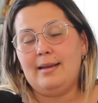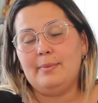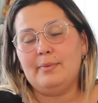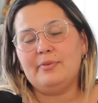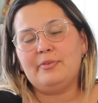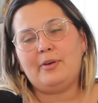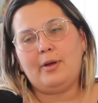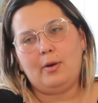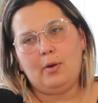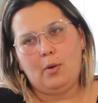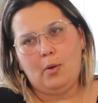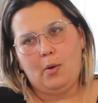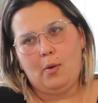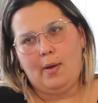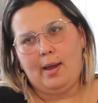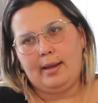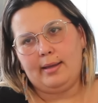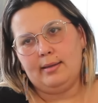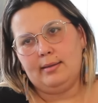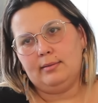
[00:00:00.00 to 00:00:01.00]
me falou,
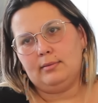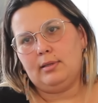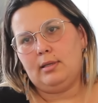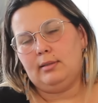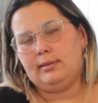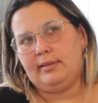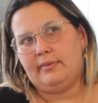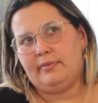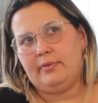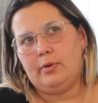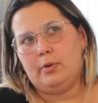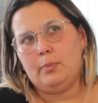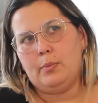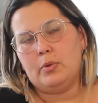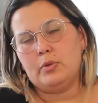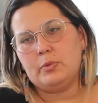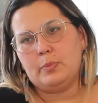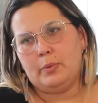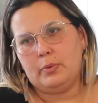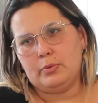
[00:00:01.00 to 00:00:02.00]
aí ele estava eu e meu
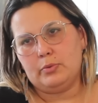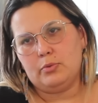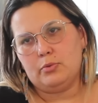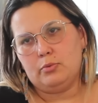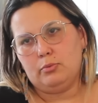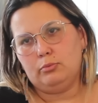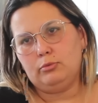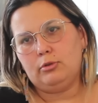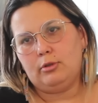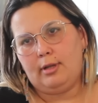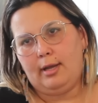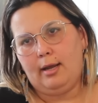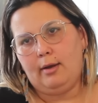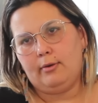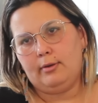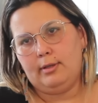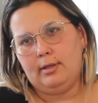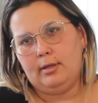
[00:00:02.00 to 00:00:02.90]
esposo junto, né? Quando ele